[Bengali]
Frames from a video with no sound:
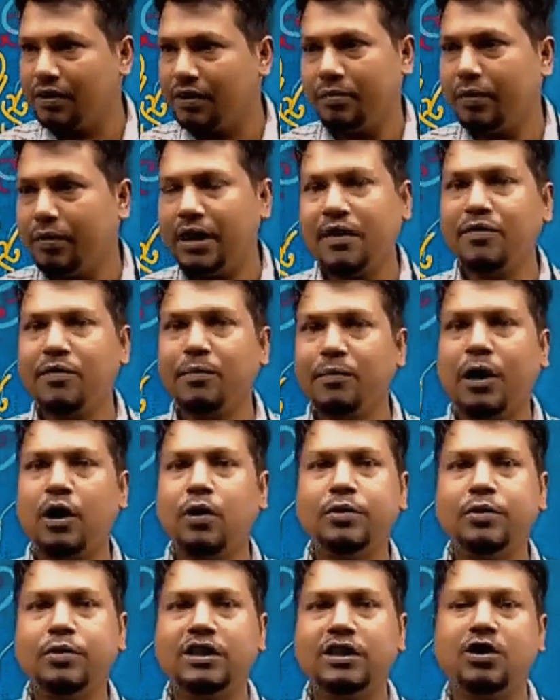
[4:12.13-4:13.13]
মানে আপনি বারো
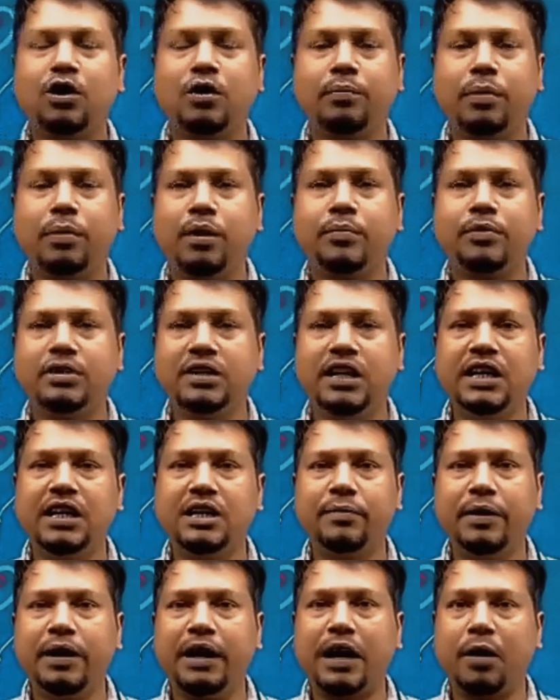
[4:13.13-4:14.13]
পৃষ্ঠা বারো পৃষ্ঠা
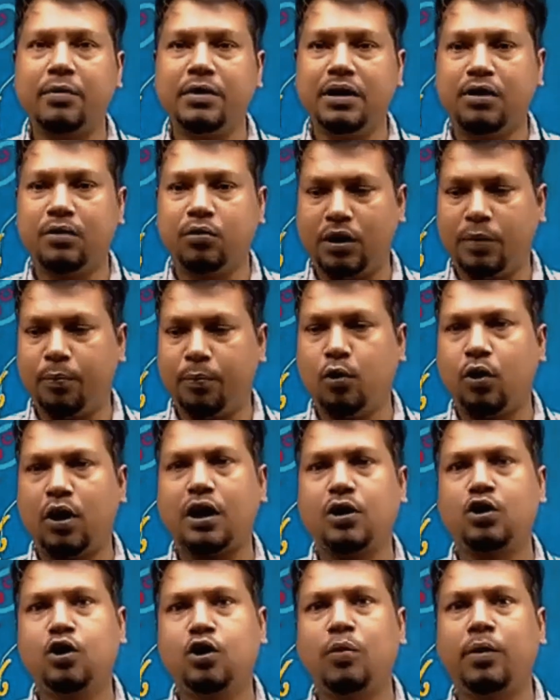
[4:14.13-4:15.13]
লিখবেন আমি ওটা পড়ার
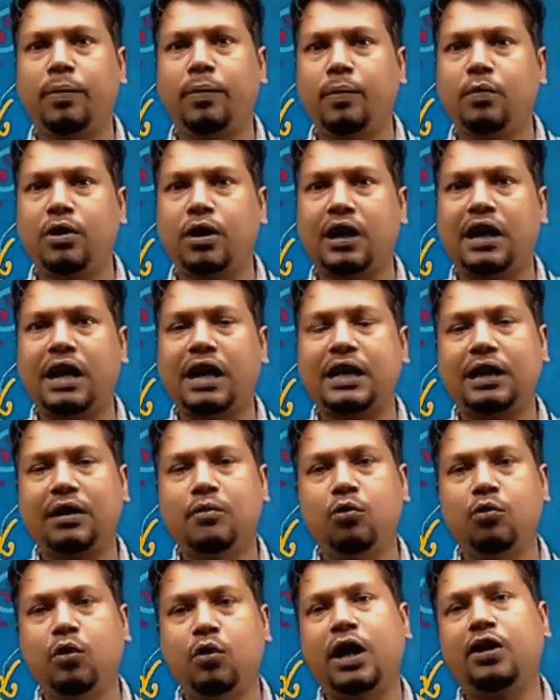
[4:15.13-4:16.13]
সময় পাবো না খাতার
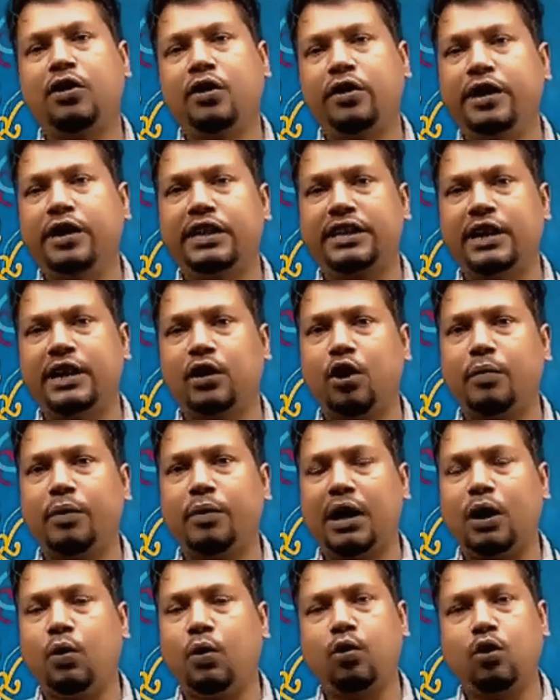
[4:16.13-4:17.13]
মূল্যায়নটা ঠিকঠাক হবে
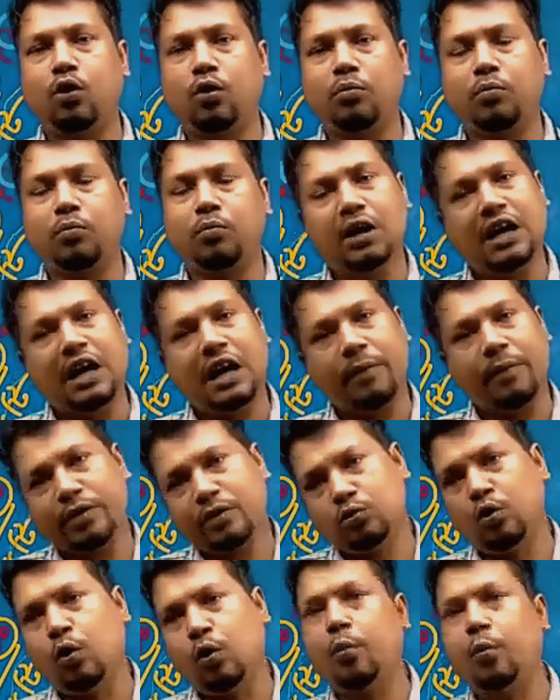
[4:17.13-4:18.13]
না ওরকম আমরা
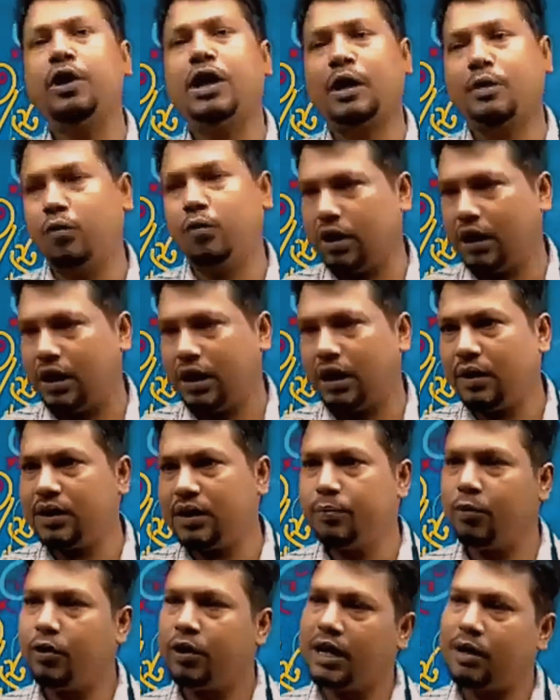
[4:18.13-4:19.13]
স্কোপই রাখবো না আমাদের
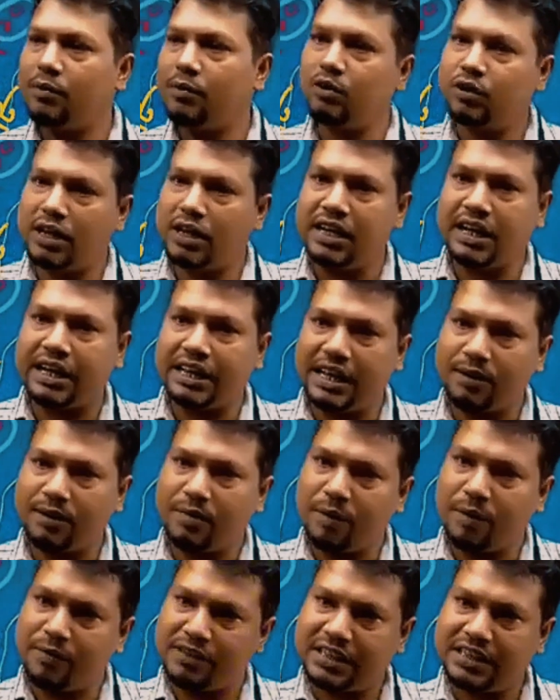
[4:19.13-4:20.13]
পরীক্ষার মধ্যেই লিখে থাকবে
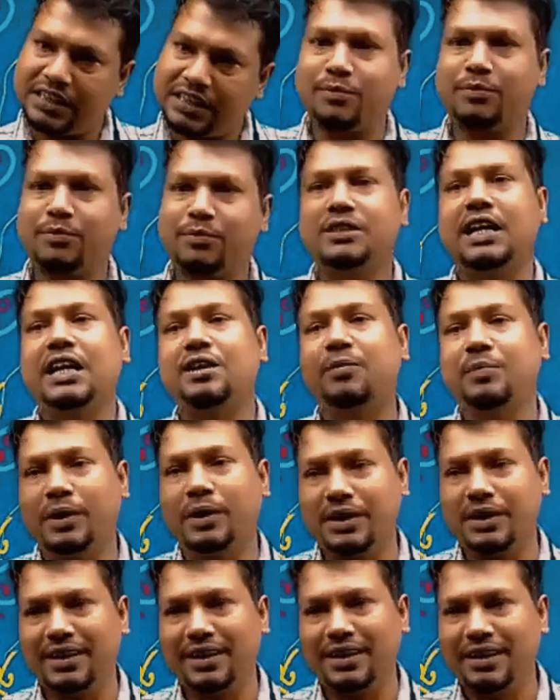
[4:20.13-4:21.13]
আপনি জাস্ট এক পৃষ্ঠা লিখবেন
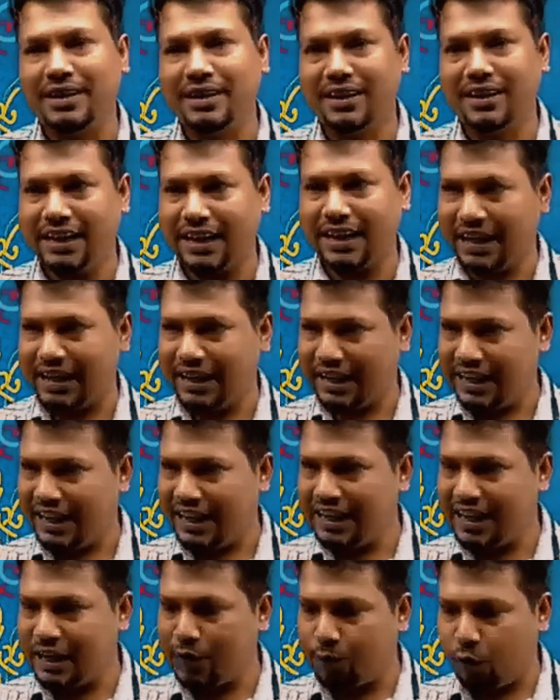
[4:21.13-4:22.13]
এখানে এই
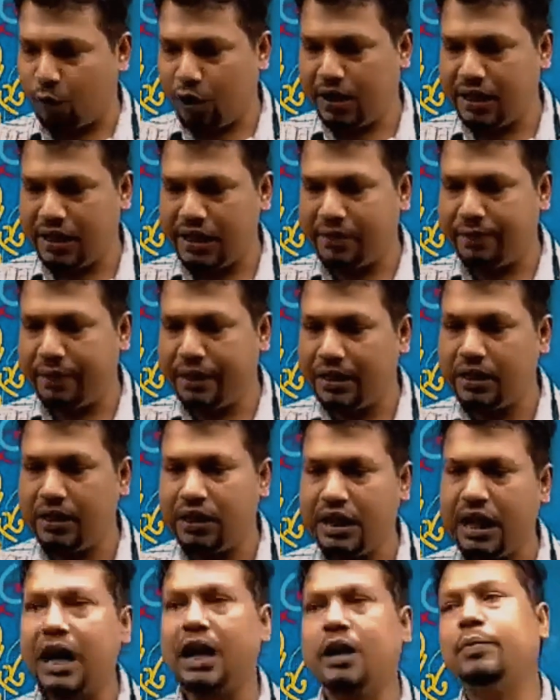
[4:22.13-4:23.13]
এই পয়েন্ট লিখবেন
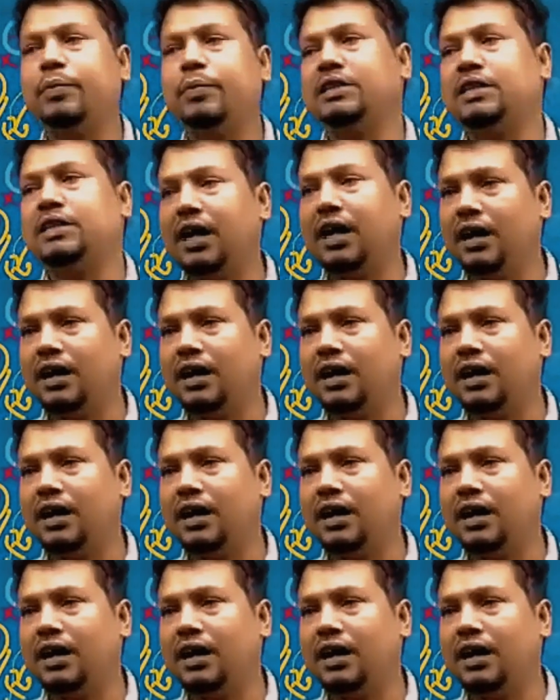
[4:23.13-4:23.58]
এক পৃষ্ঠা